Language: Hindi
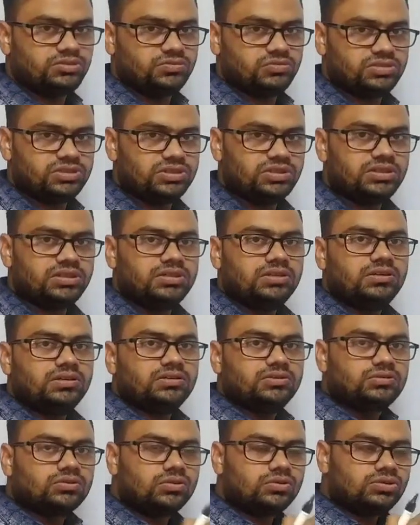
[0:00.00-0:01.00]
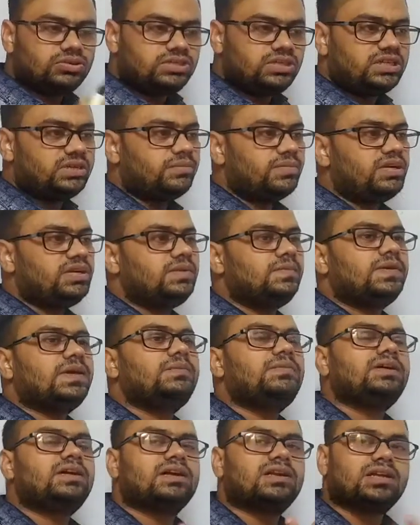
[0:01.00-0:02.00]
टू से तो ये मल्टीप्लाई
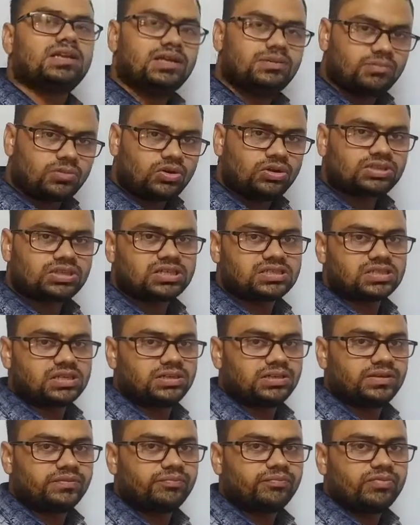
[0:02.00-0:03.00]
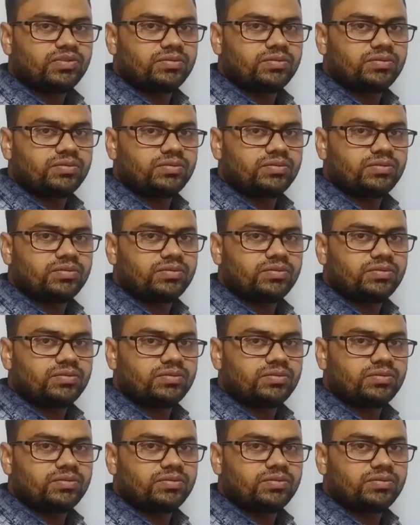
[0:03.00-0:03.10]
भी करना बहुत आसान है